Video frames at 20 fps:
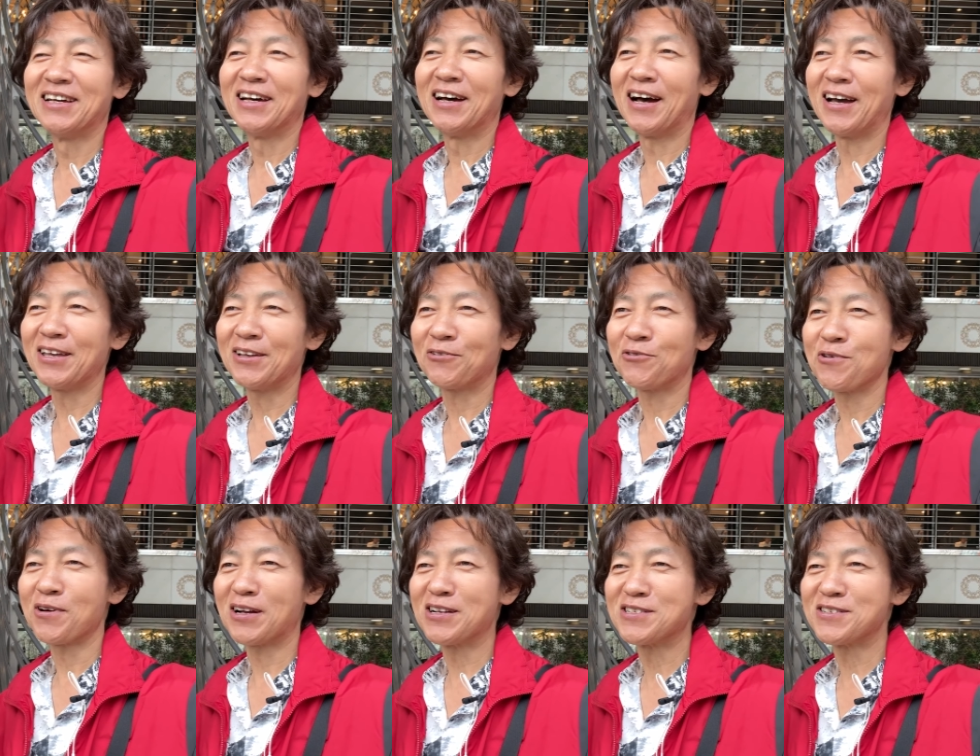はい、こう
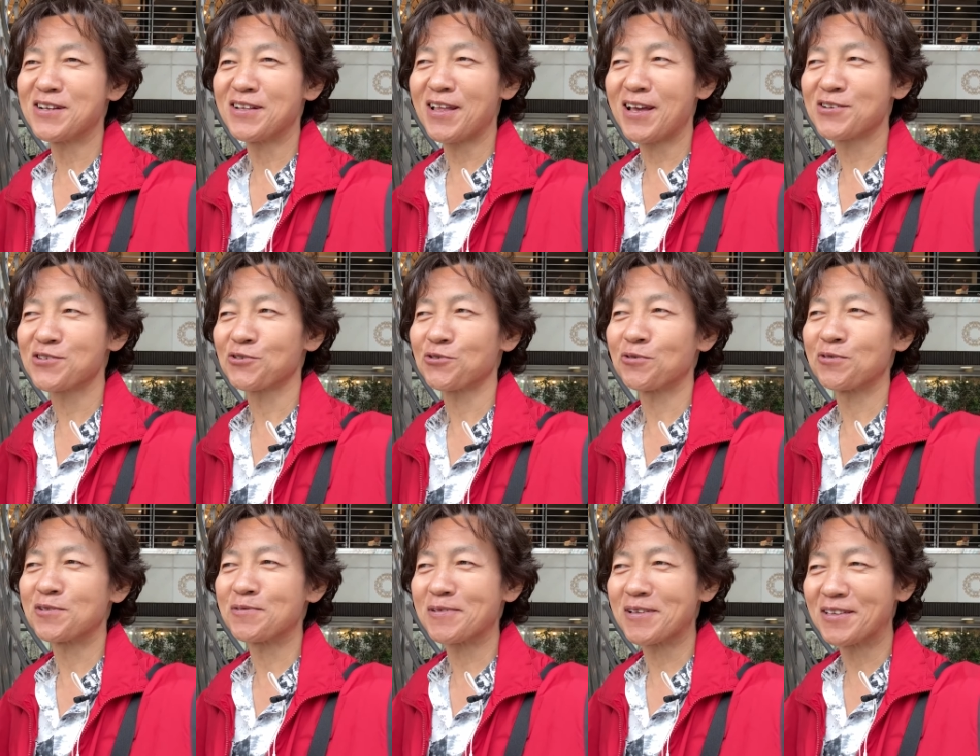いう感じでね、ちょっ
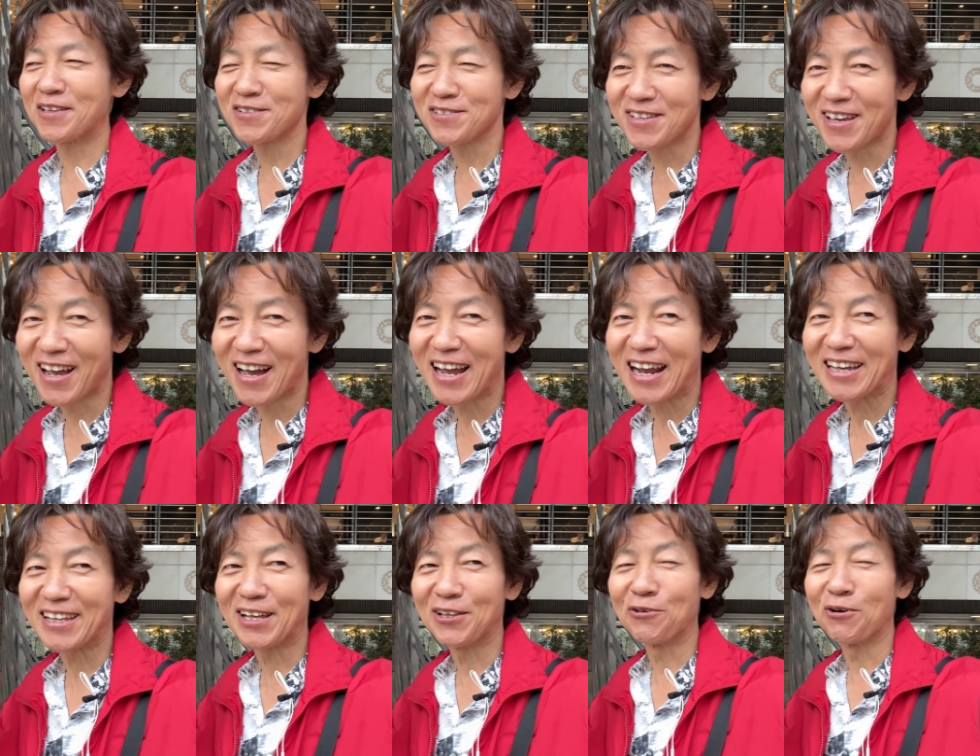と実はディズニー関
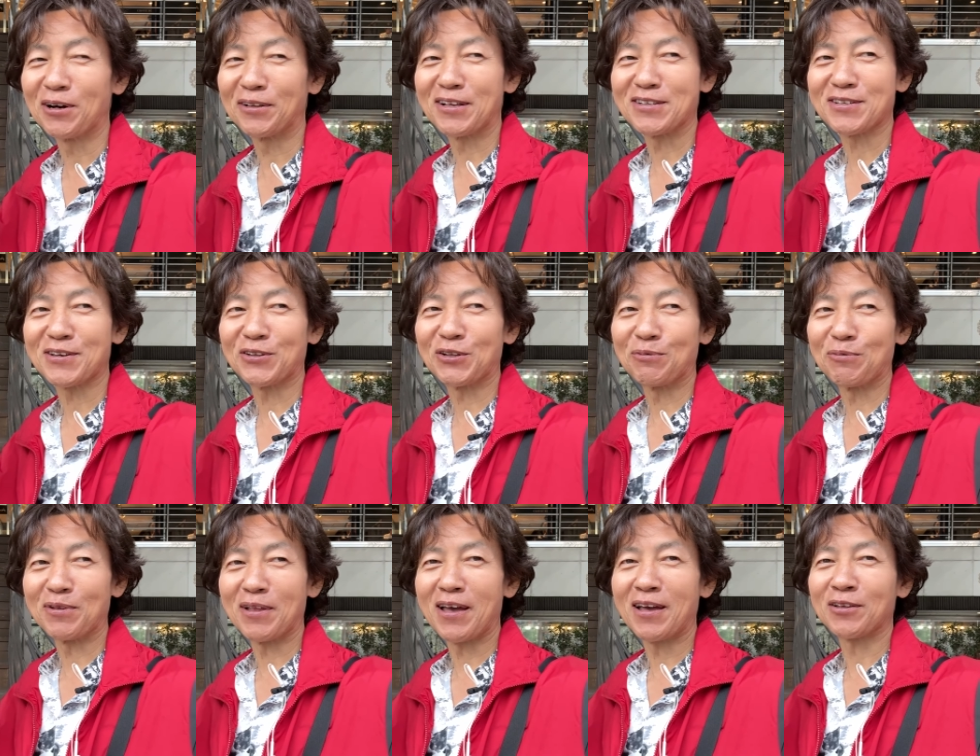係ない動画ですけど
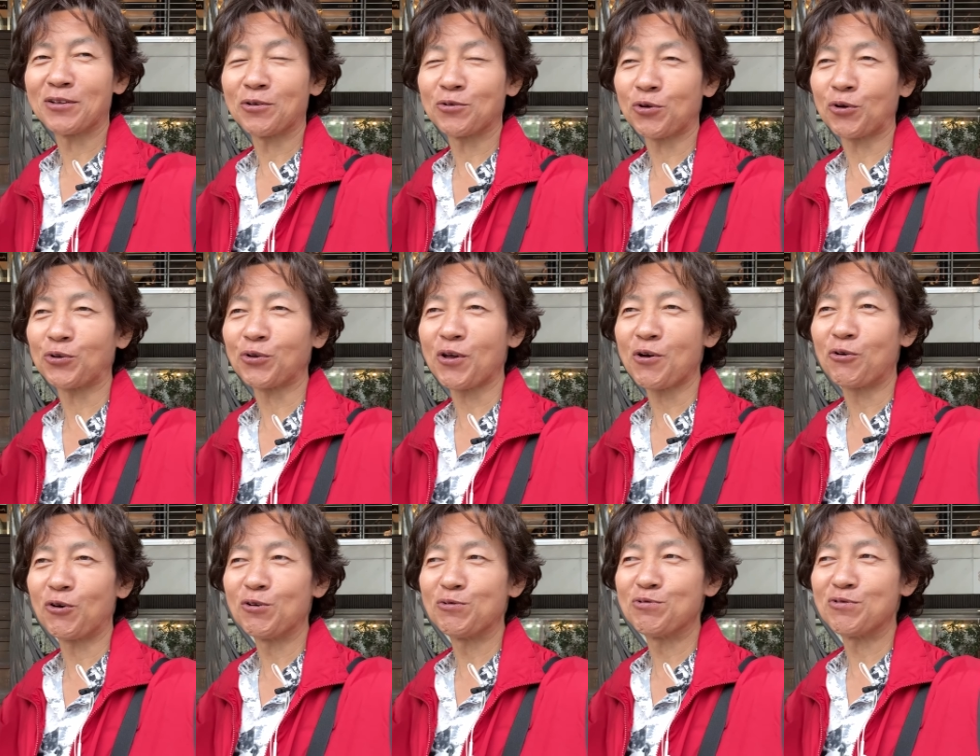もね、時々
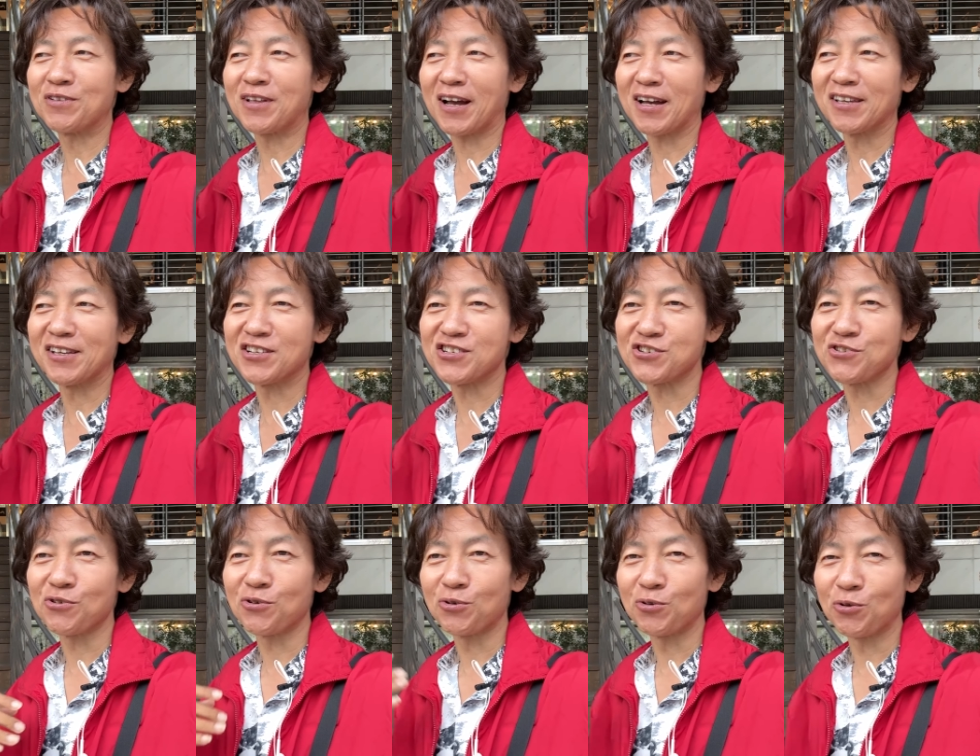こういう風になんか
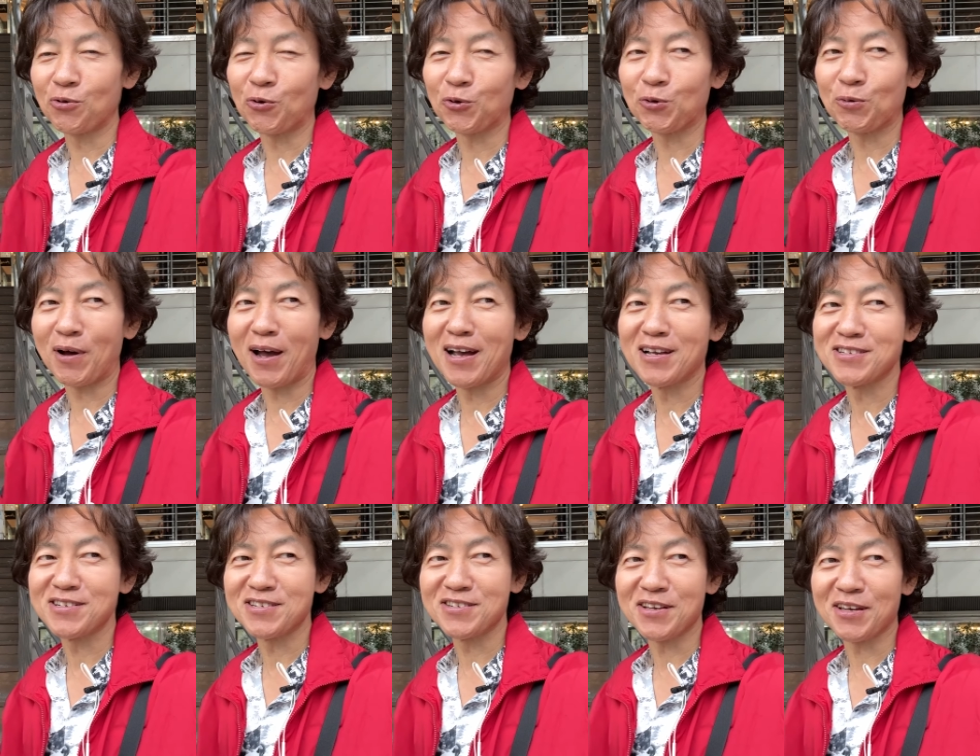日常のことを
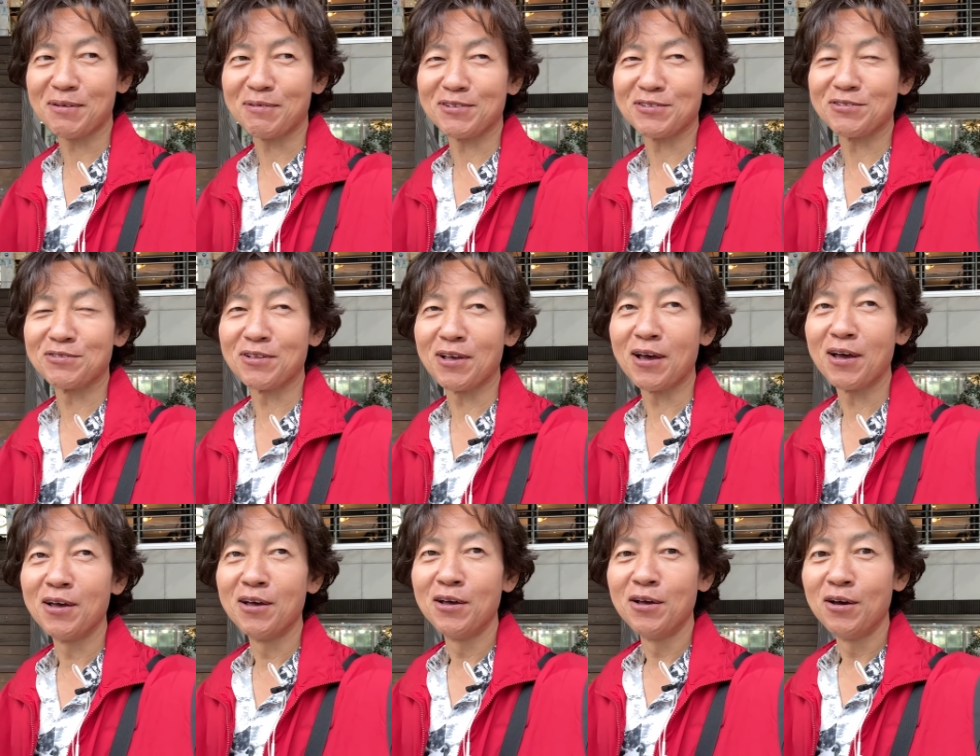配信していきますん
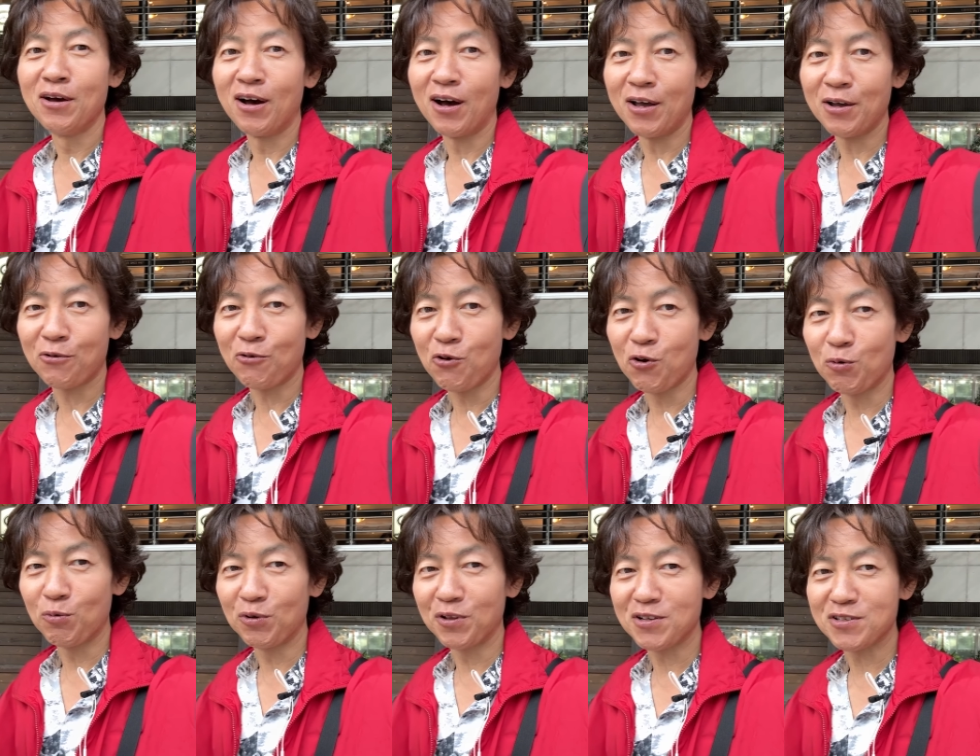で、はい、今
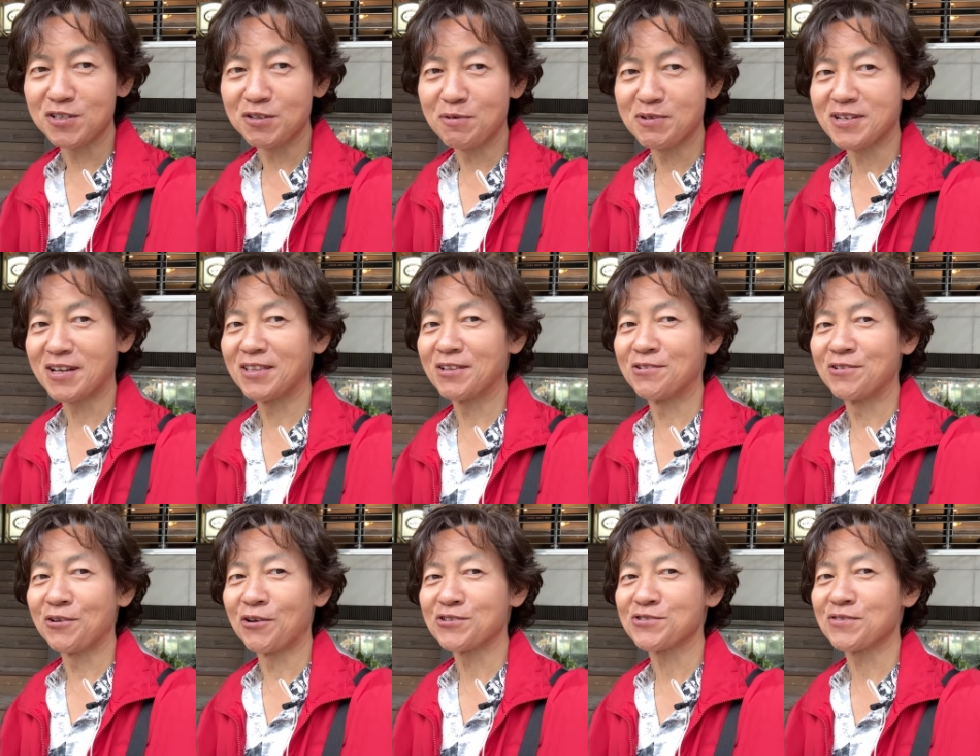後もディズニーの
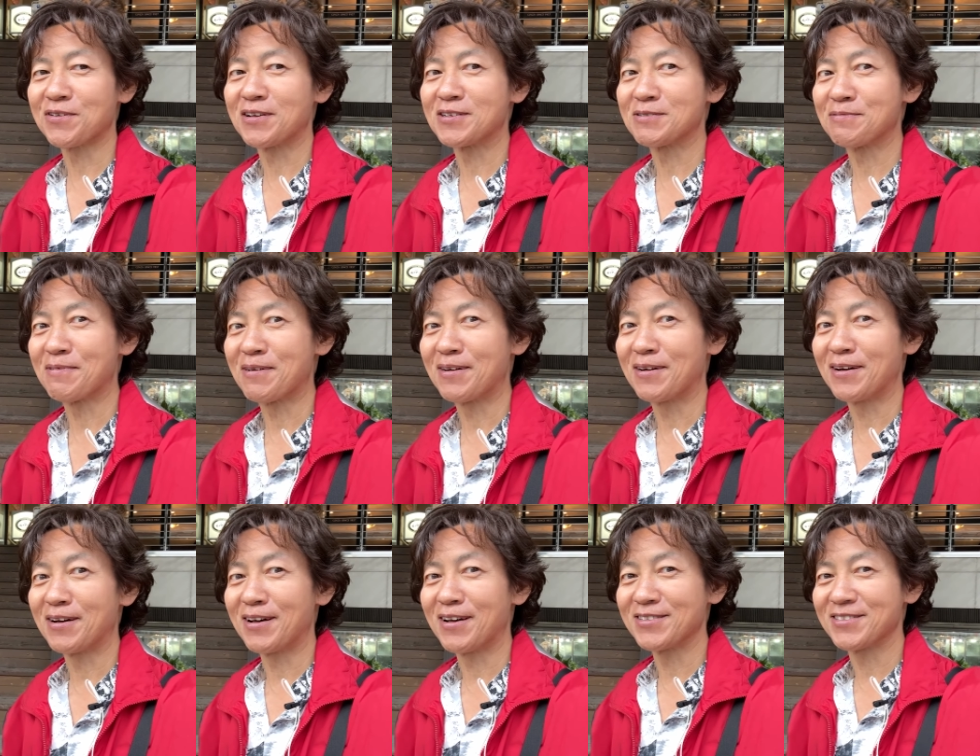チャンネルよろしくお願いし
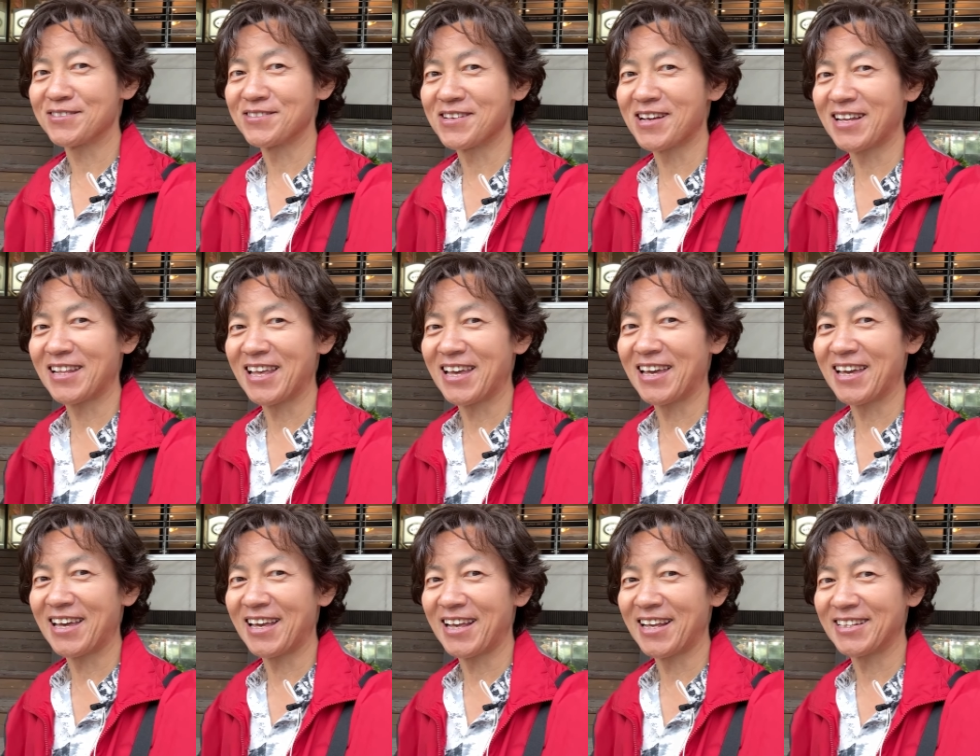ます。じゃあ
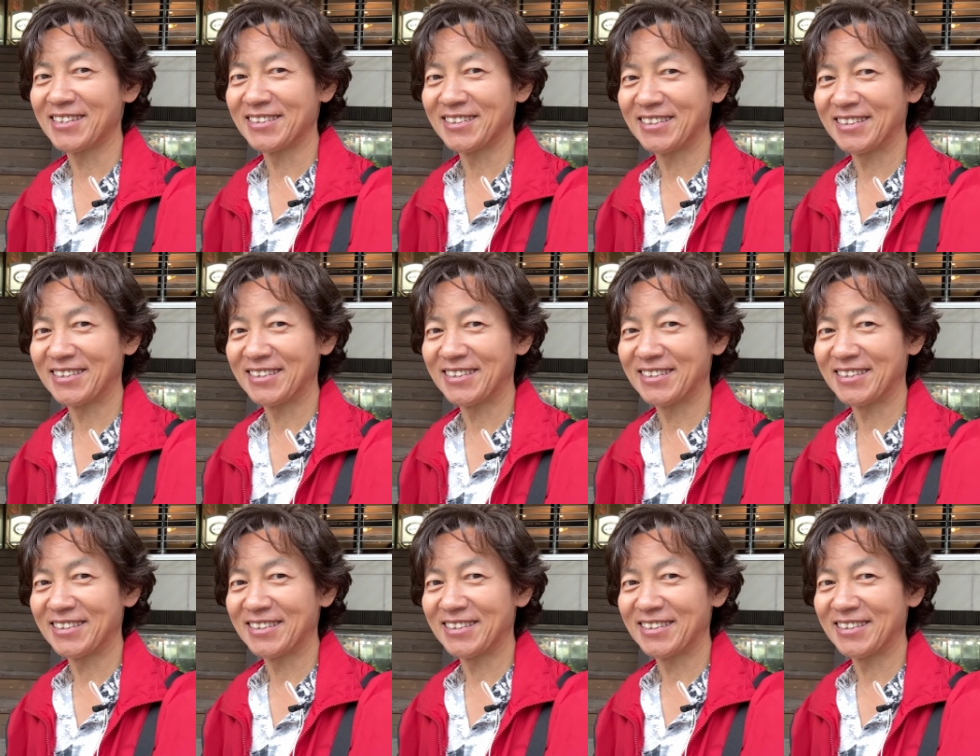ね。